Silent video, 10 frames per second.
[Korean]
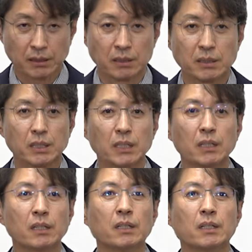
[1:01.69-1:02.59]
실제
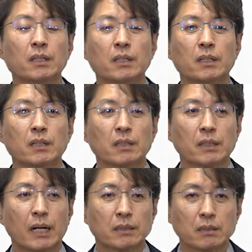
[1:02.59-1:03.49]

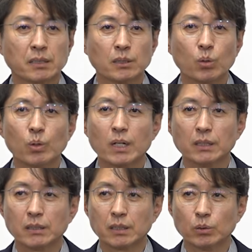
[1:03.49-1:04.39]
가덕
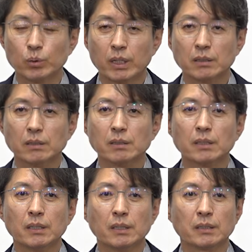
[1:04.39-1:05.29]
신공항의 경우에는
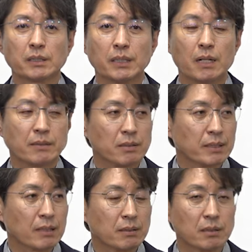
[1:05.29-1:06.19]
제안서
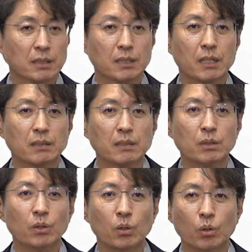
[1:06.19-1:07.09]
작성
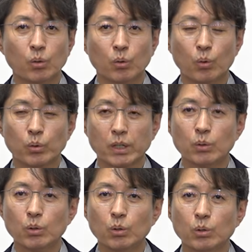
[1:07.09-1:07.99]
기간을
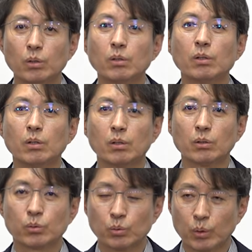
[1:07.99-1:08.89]
5개월로
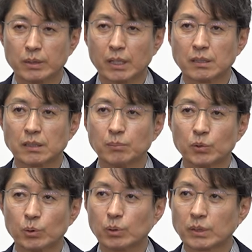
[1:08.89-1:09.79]
두고 있다는
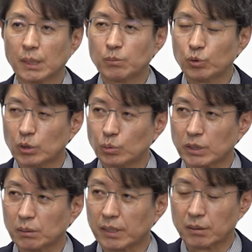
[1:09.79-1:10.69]
점도 참고해
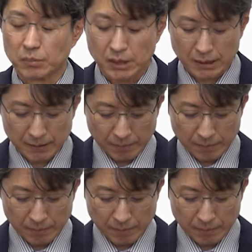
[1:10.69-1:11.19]
주시기 바랍니다.